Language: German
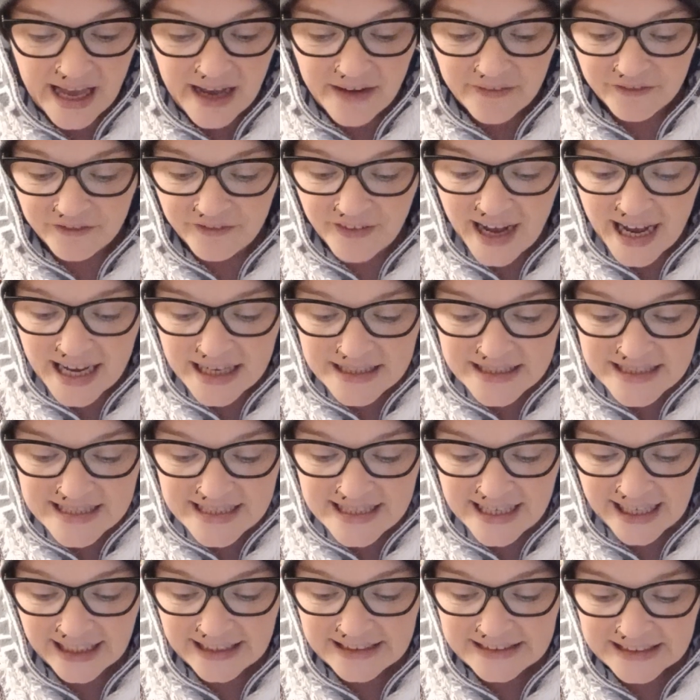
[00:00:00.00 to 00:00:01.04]
Wagen
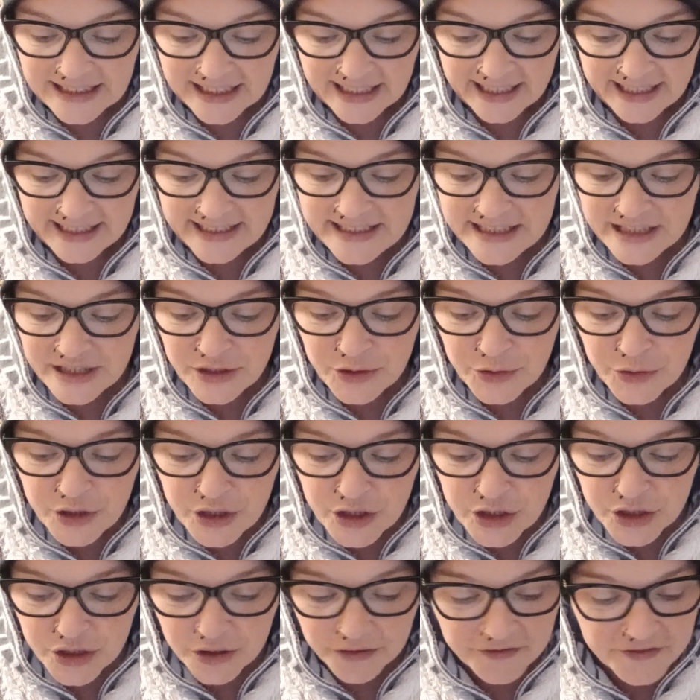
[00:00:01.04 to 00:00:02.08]
Sie ein Rennen
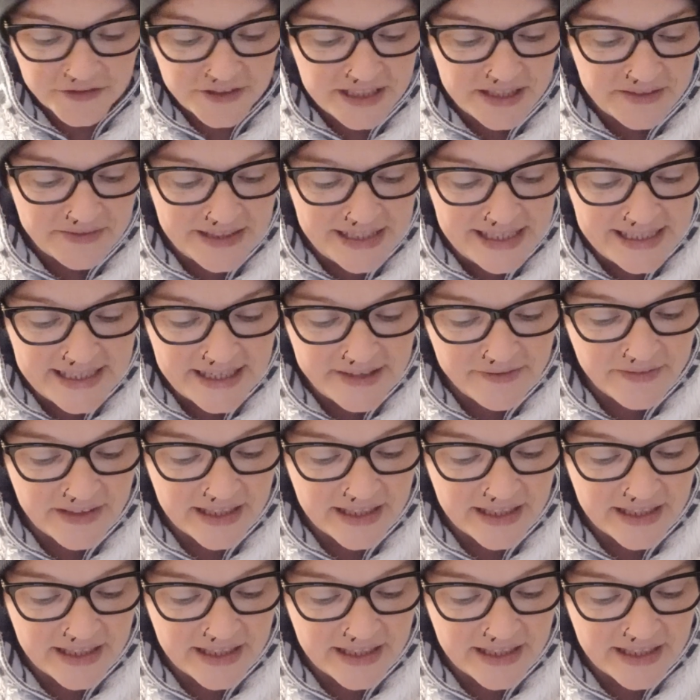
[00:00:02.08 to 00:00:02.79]
durch duftende Wälder,